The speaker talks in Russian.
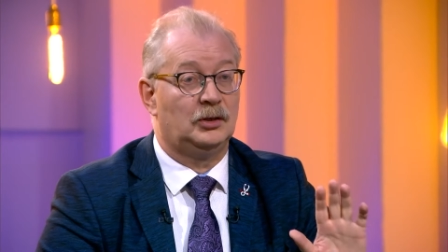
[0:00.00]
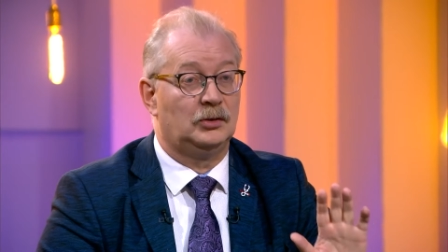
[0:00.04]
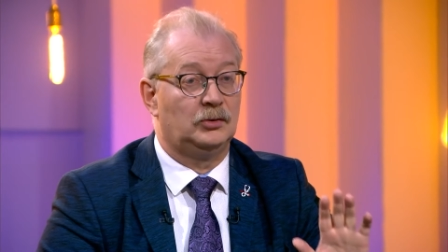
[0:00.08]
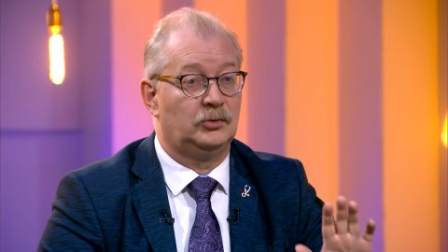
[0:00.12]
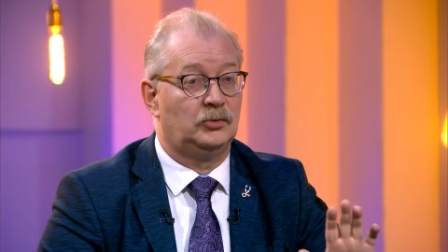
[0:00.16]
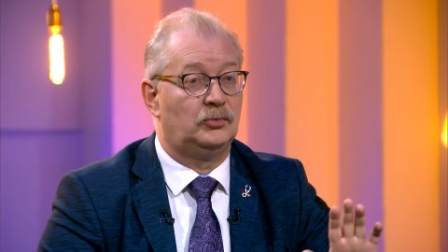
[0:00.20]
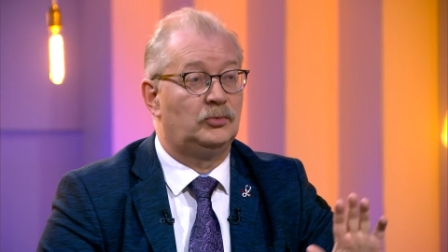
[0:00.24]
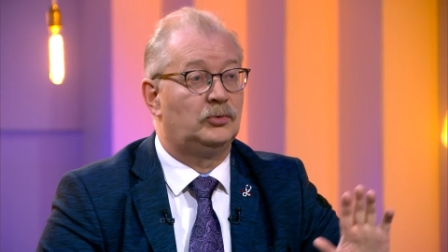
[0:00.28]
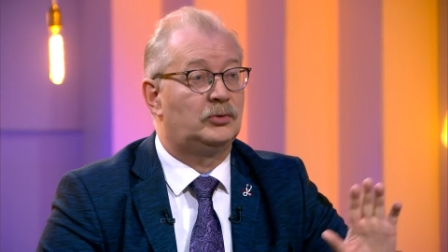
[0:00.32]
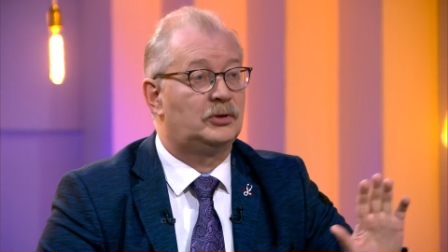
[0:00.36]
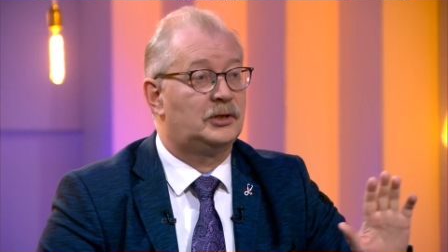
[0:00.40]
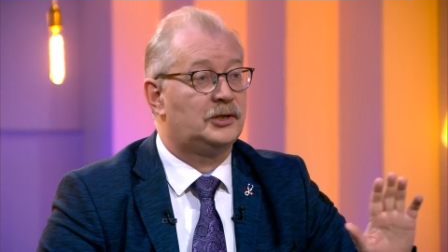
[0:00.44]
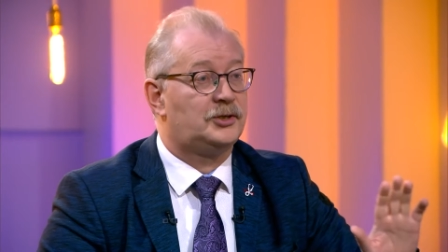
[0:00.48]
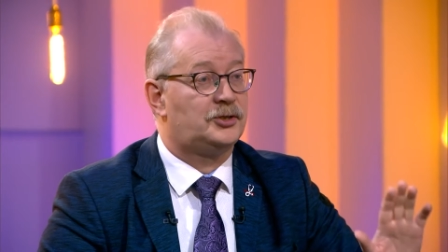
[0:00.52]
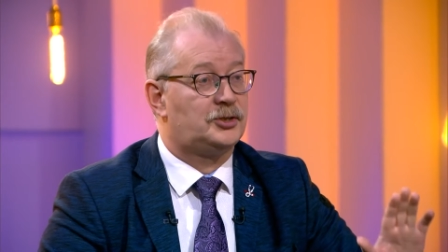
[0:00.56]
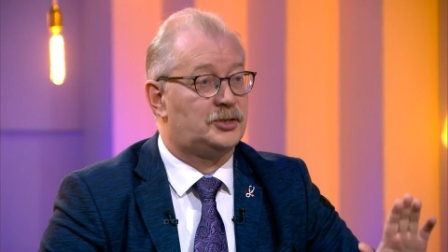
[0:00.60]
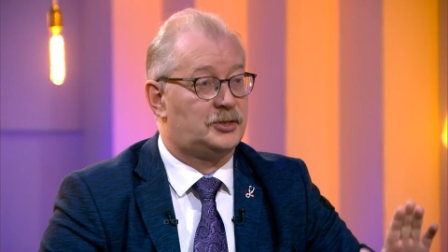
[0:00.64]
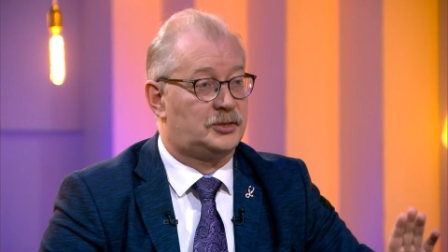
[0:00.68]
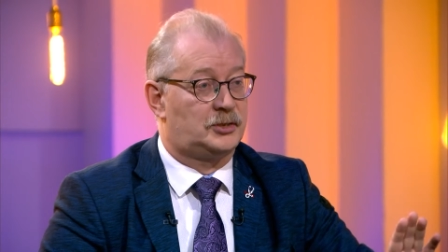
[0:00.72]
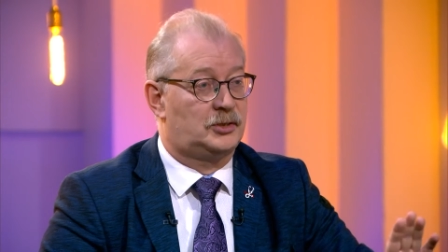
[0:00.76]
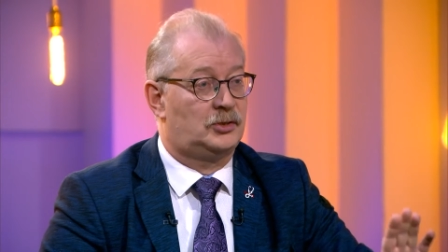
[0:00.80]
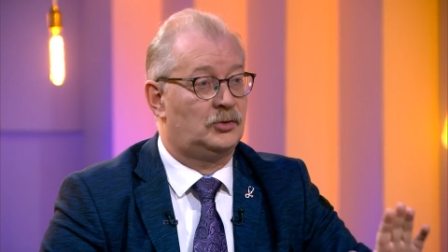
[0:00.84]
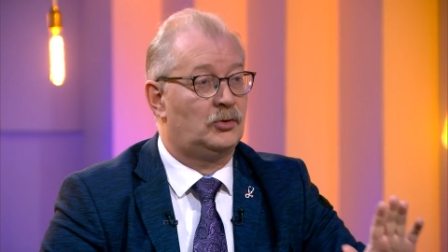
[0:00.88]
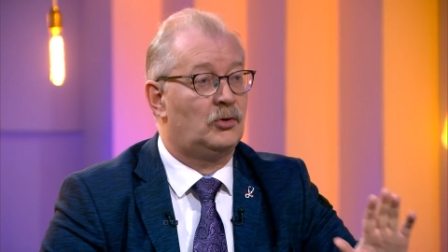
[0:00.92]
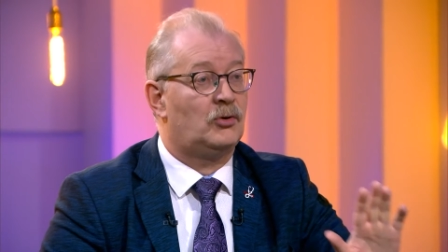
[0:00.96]
лук, и
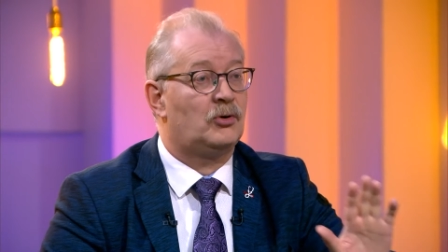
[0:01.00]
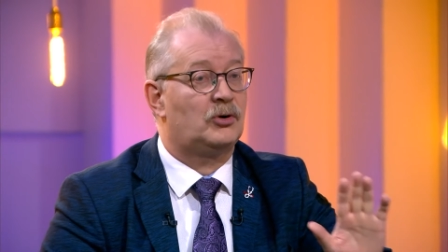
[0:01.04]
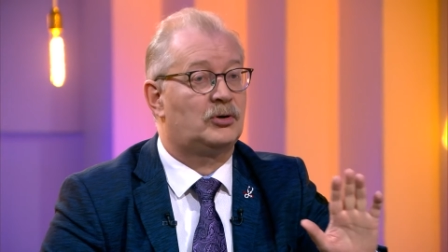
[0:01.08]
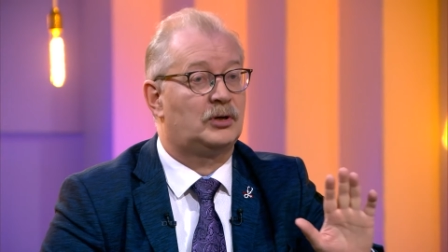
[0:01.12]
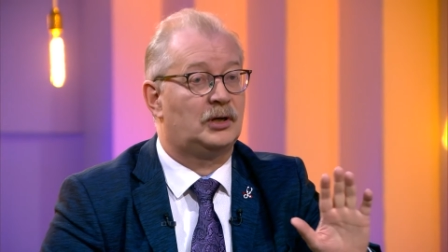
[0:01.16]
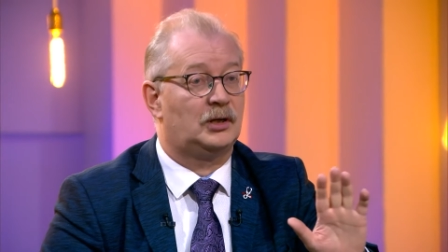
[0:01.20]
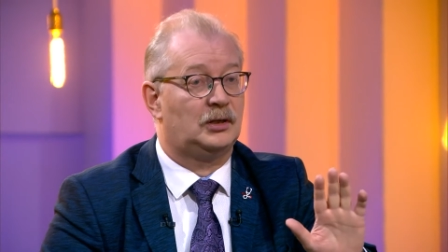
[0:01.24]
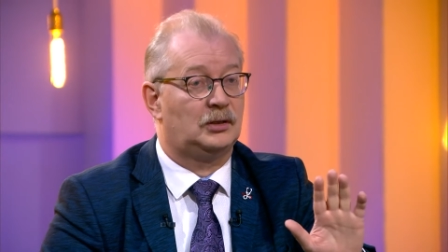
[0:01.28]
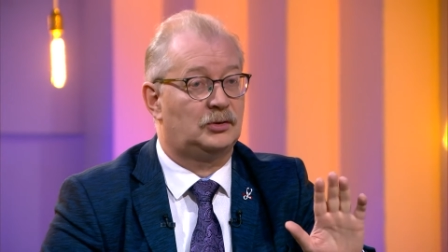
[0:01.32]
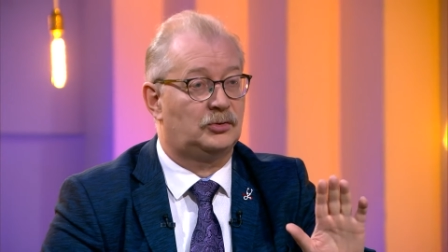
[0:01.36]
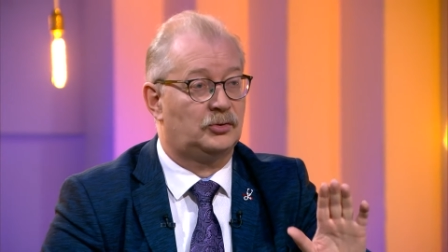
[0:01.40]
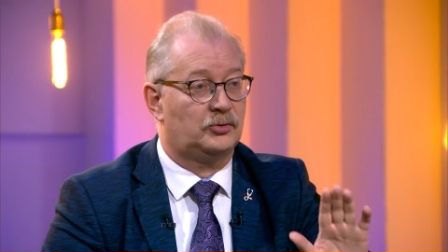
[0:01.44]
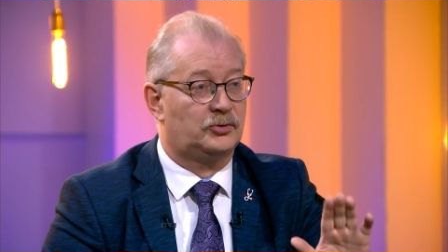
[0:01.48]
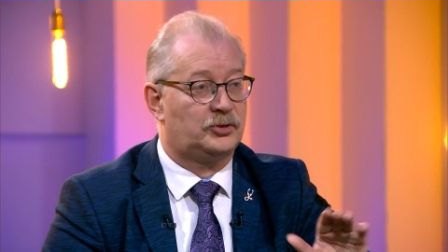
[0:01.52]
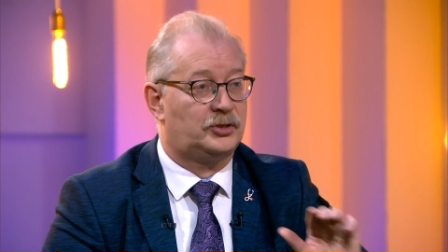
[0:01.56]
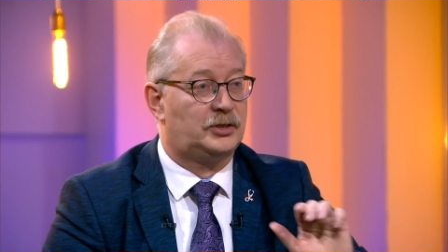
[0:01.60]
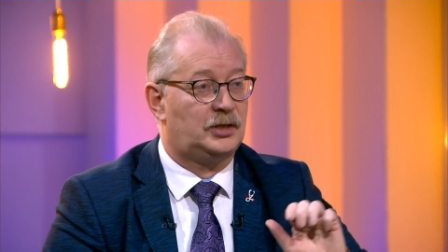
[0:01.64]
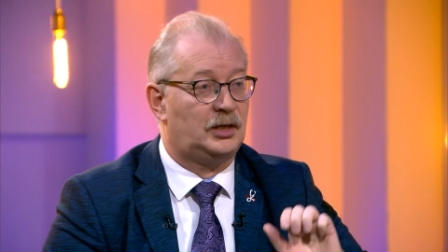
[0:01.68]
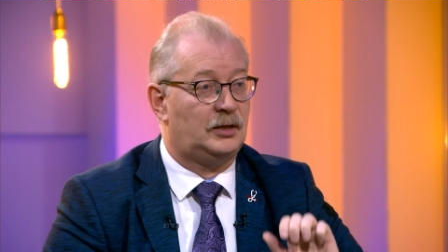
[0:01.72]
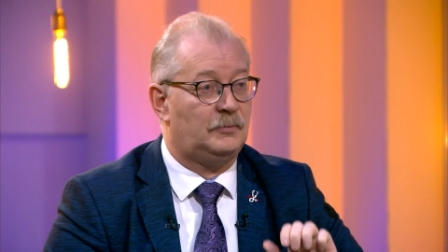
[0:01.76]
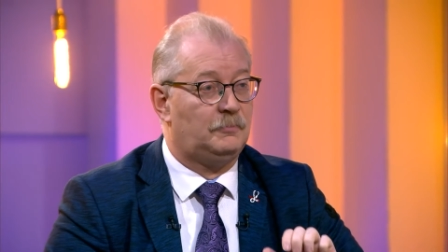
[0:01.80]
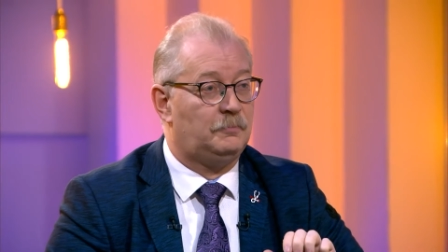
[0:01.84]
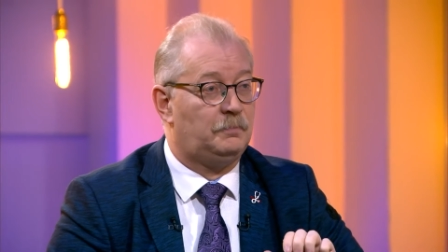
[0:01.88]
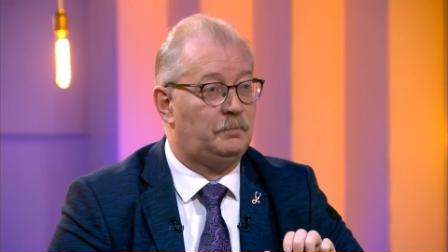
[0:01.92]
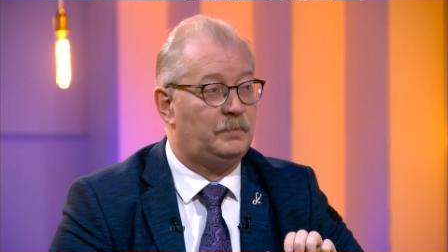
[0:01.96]
чеснок, и тот
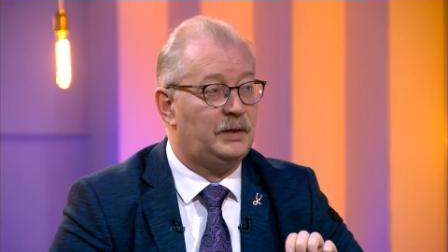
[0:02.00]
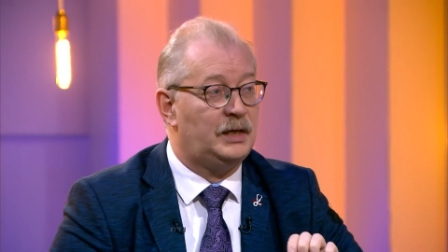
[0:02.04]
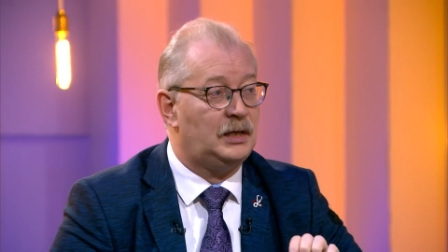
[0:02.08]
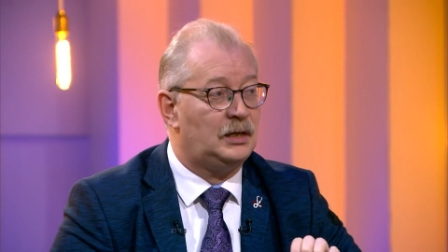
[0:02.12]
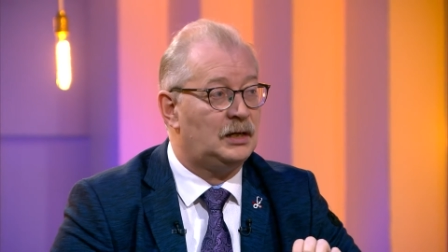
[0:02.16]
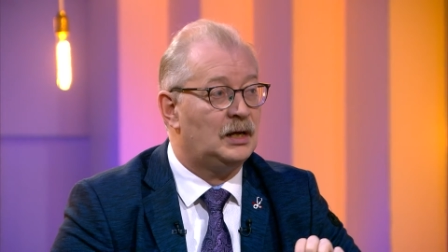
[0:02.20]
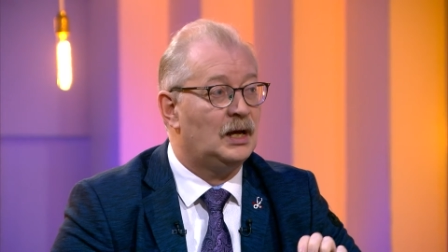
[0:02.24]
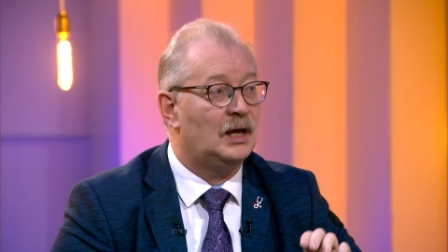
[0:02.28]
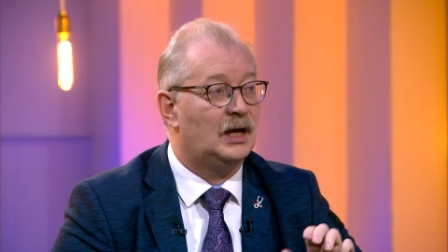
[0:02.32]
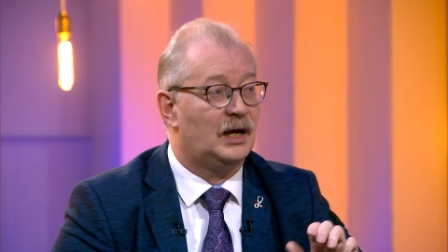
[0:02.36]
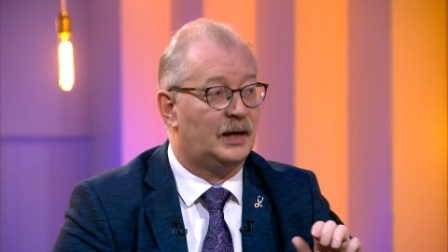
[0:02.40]
же имбирь,